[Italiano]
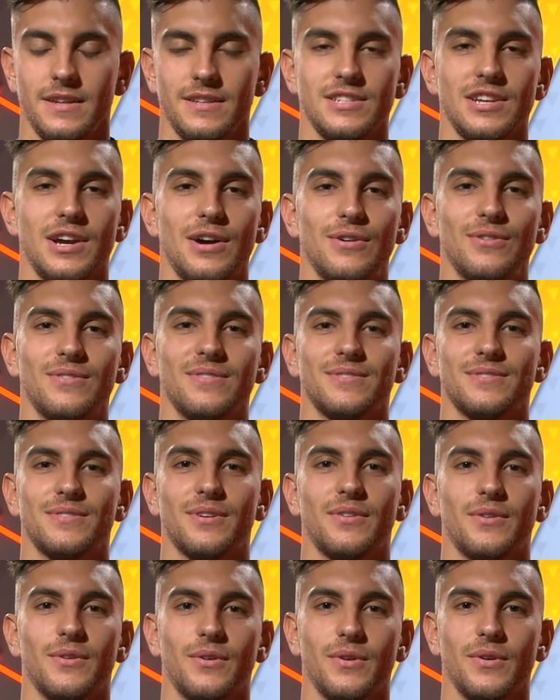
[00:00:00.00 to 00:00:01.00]
Ciao,
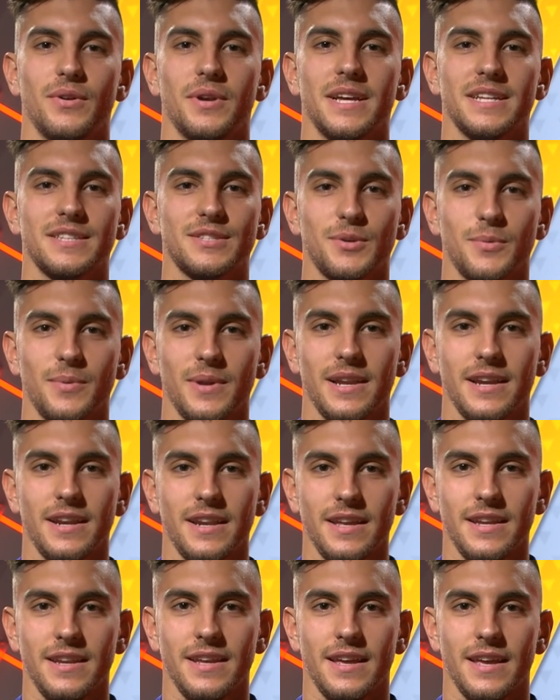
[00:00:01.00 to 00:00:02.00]
sono Lorenzo
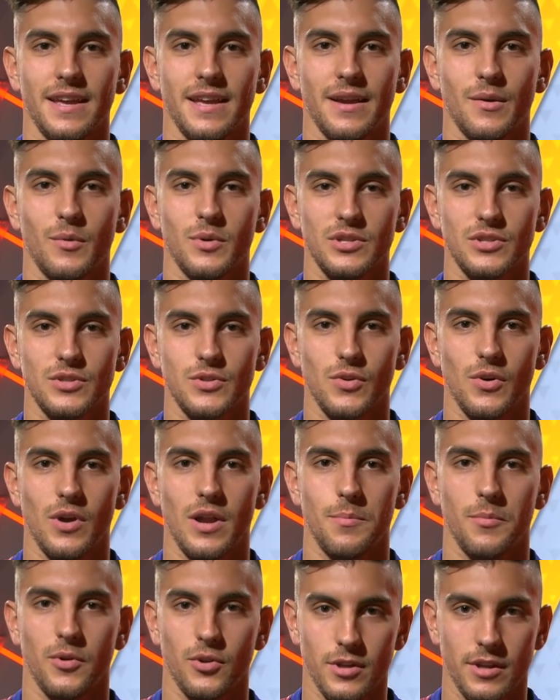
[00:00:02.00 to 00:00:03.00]
Pellegrini e questo è
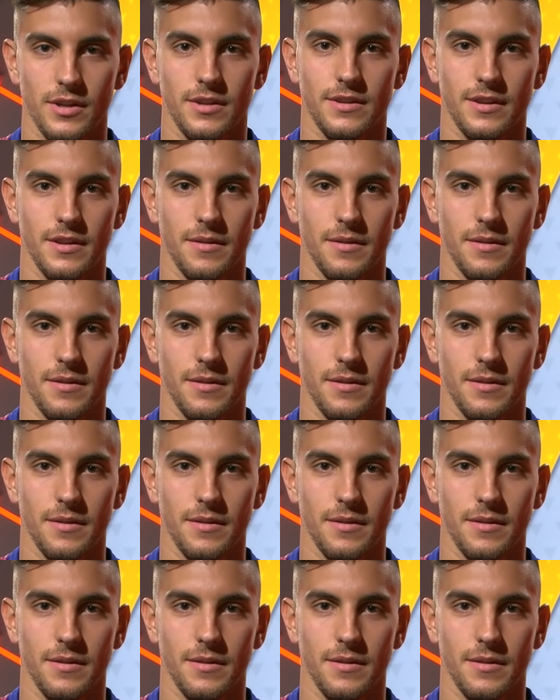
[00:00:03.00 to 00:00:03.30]
il mio Dream